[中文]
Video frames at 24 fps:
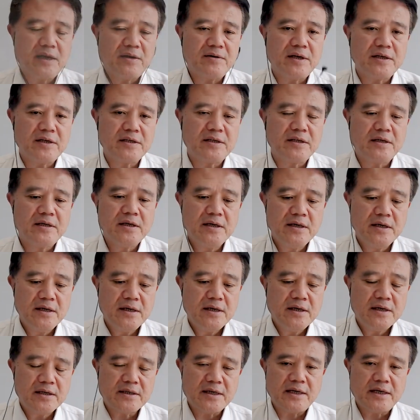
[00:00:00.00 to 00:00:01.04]
快跳下去。
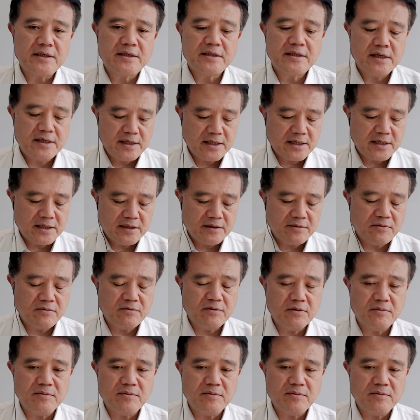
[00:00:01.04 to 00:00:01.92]
才知道那个